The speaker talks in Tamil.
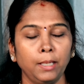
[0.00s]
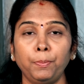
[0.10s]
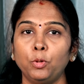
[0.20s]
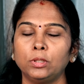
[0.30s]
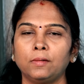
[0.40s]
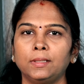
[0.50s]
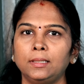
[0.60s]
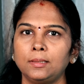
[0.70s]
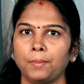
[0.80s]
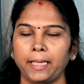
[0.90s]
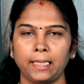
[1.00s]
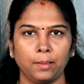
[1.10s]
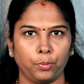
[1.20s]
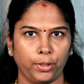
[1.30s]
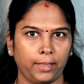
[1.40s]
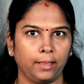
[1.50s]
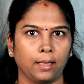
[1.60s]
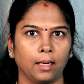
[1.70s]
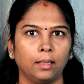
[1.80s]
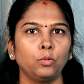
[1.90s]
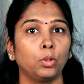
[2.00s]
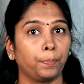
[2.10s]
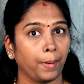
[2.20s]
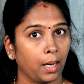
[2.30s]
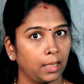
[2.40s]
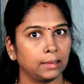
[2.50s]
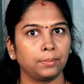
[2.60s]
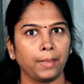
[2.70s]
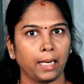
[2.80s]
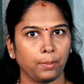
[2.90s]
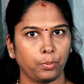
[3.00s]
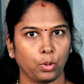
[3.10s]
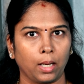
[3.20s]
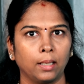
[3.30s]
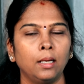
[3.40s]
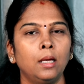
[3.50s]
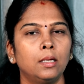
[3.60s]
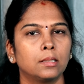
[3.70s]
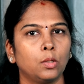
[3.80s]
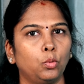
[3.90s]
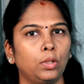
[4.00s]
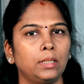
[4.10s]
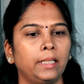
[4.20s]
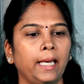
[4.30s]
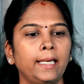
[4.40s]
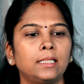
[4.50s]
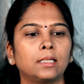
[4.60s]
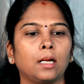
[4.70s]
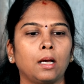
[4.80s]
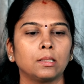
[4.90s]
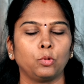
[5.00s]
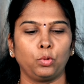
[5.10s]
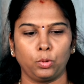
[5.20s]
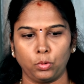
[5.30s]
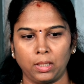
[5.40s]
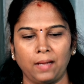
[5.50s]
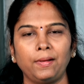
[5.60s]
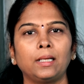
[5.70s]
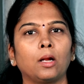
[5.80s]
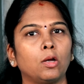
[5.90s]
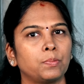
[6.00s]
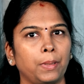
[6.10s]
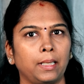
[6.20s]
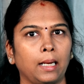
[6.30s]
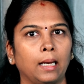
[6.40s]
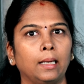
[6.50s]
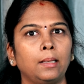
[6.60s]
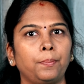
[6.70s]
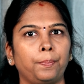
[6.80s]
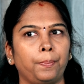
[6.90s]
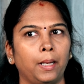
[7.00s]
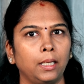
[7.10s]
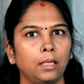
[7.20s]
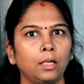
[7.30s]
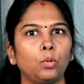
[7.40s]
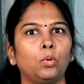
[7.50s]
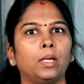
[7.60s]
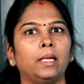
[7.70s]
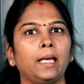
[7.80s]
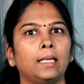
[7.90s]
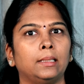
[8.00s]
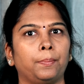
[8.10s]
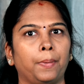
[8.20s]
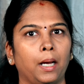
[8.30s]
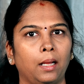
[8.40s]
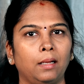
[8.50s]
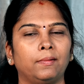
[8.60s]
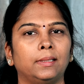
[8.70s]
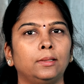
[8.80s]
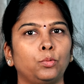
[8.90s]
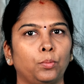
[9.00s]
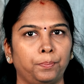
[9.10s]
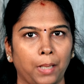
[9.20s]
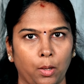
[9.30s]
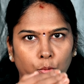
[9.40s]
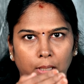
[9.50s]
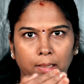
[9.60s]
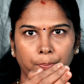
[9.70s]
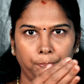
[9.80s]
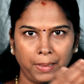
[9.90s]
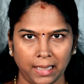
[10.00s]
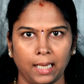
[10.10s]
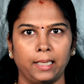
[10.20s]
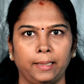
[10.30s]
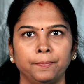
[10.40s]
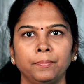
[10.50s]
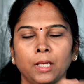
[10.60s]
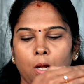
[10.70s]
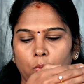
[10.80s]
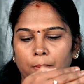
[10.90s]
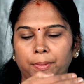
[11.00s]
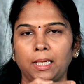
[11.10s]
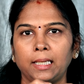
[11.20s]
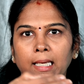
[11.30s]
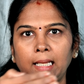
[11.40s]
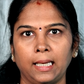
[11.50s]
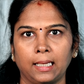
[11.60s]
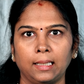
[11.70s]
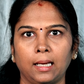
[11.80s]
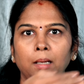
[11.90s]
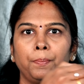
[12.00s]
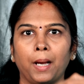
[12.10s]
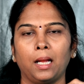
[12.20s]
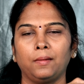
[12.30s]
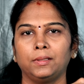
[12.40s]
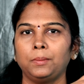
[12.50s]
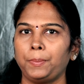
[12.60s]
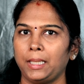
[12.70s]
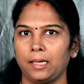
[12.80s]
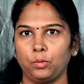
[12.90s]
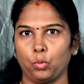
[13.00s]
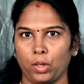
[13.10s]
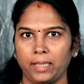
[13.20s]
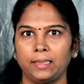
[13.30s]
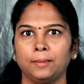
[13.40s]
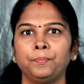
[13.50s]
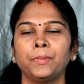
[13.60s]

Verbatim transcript: இப்போ ஒருத்தர் வந்துட்டு பைக்கில் போயிட்டே இருக்காங்க ஒரு பாலத்து மேலே போகிறாங்க ஸோ ஒரு ஏஜ் கிரா ஒரு ஒரு லெவல் கிராஸ் பண்ணுறாங்க பண்ண உடனே அந்த பாலை வந்து அவங்களுக்கு பின்னாடி அவங்க அப்போ தான் கீழே இறங்குறாங்க பாலம் வந்து பின்னாடி உடையுது